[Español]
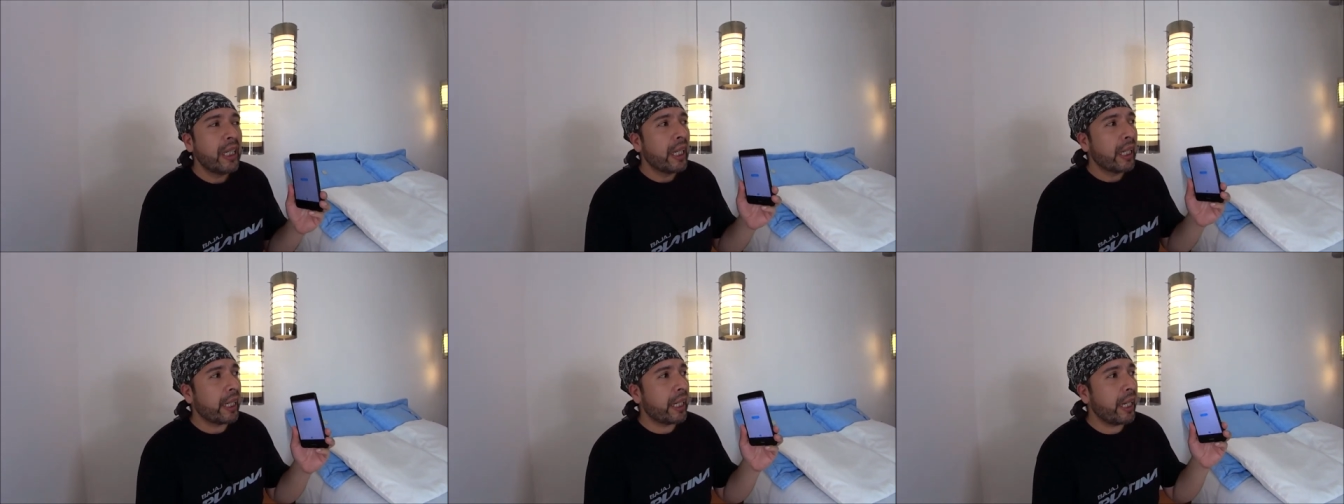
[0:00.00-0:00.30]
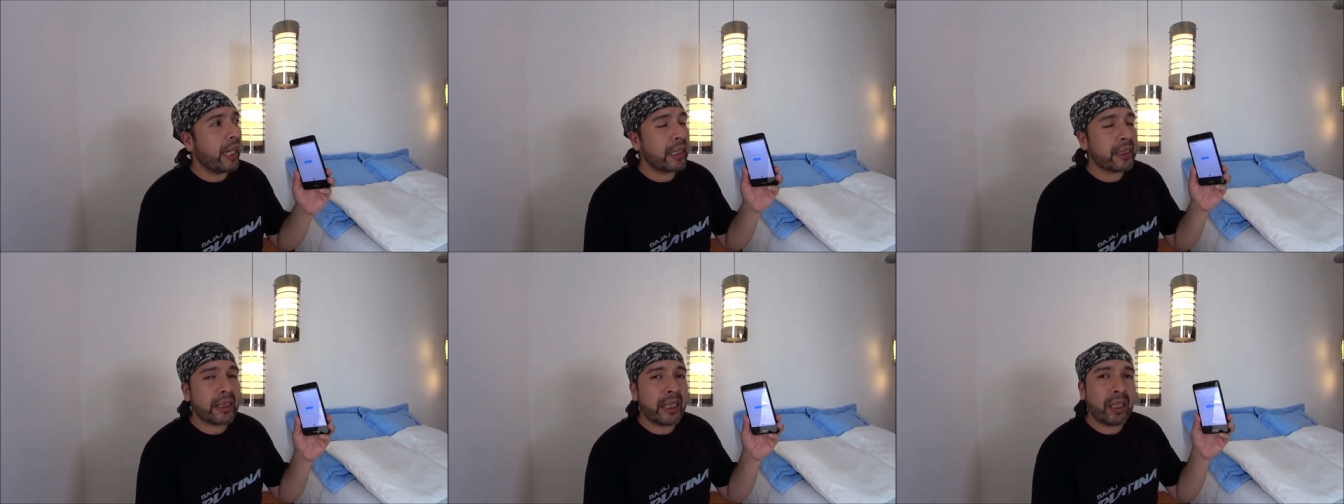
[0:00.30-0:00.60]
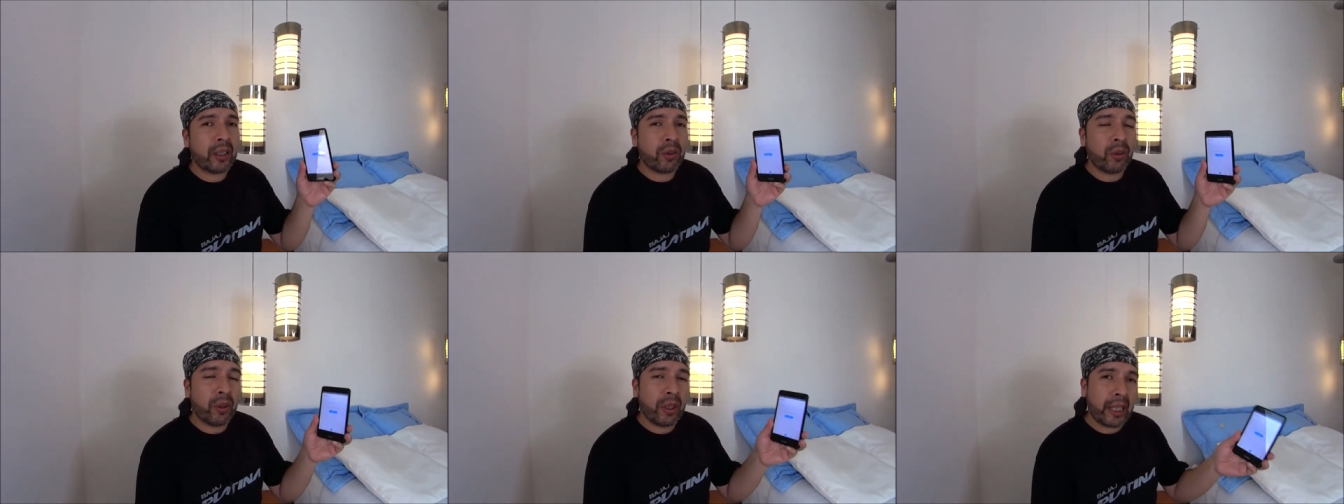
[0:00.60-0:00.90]
Qué
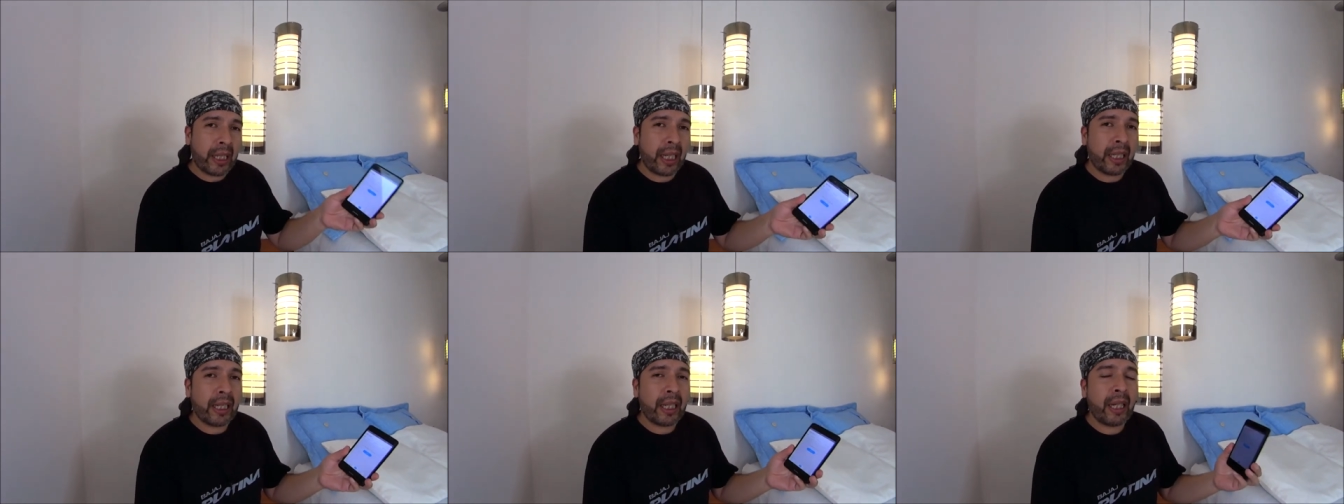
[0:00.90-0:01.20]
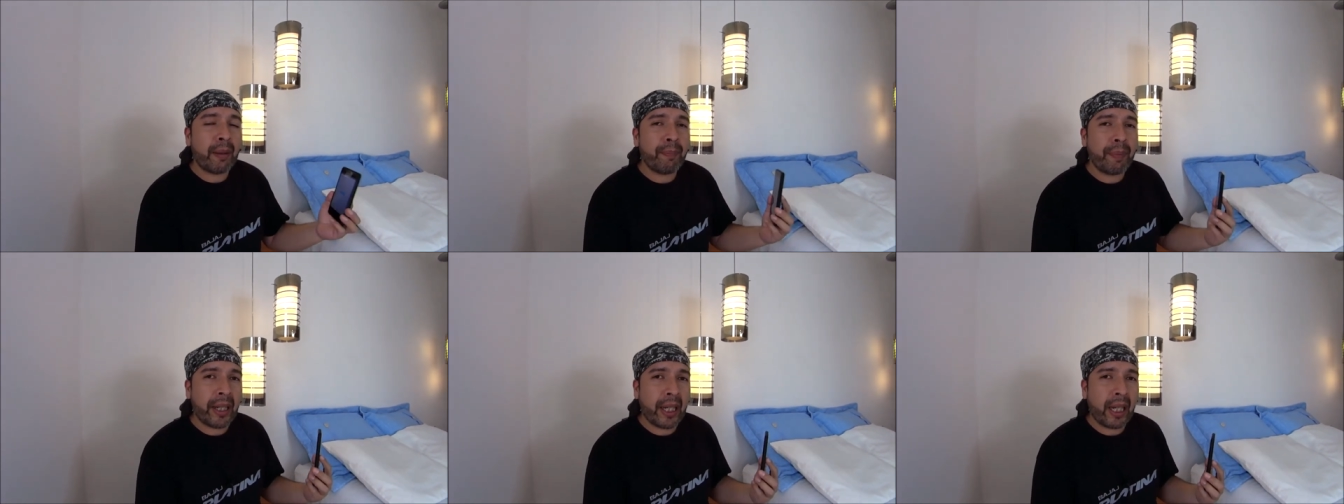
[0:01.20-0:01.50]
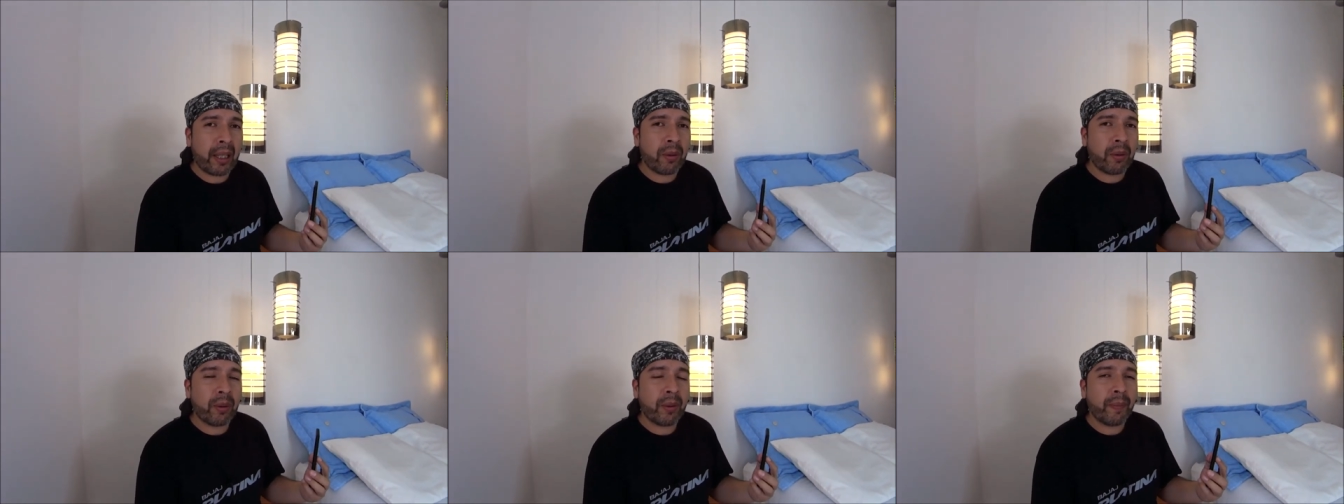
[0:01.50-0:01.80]
hacer con cada
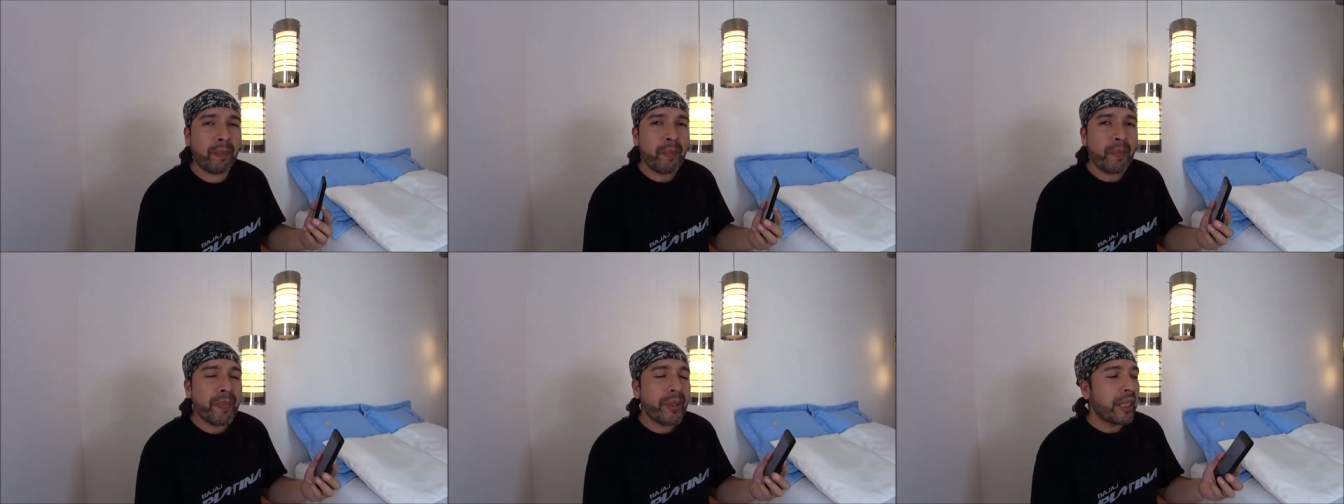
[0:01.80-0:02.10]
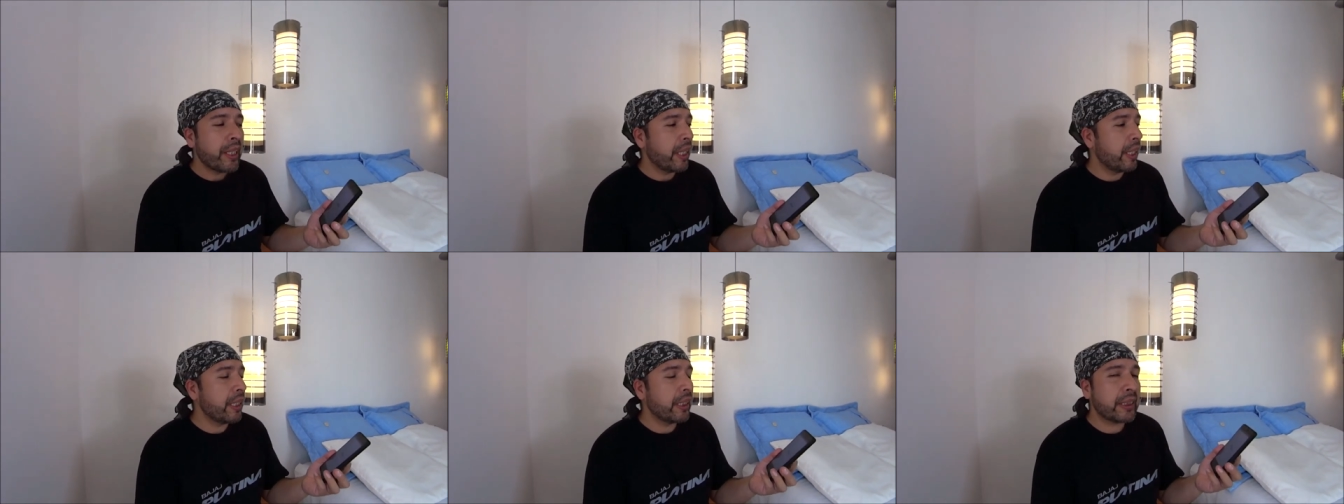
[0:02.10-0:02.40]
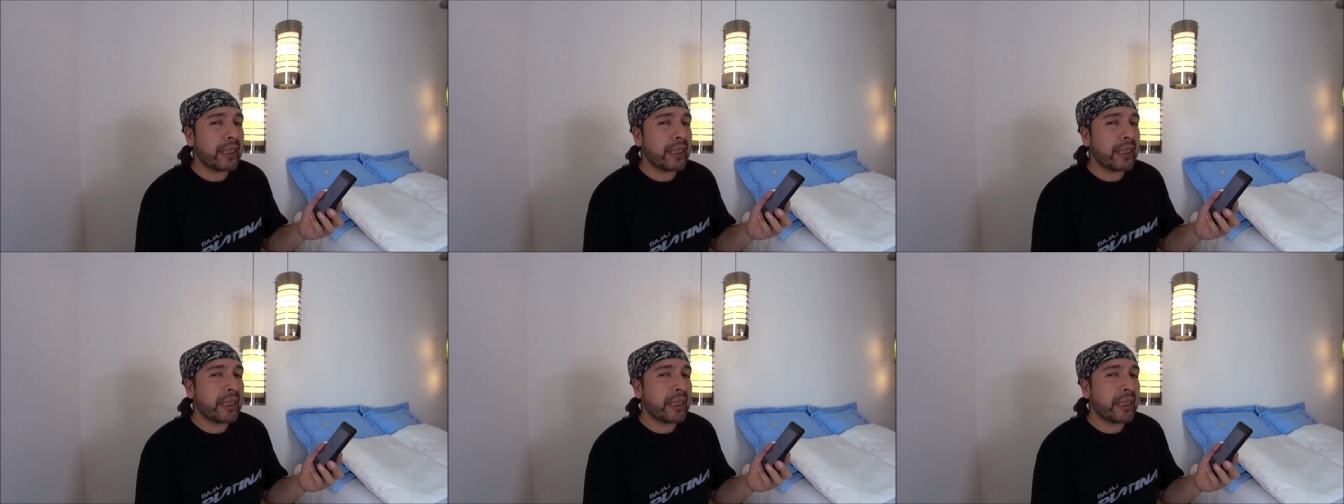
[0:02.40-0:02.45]
apagador. En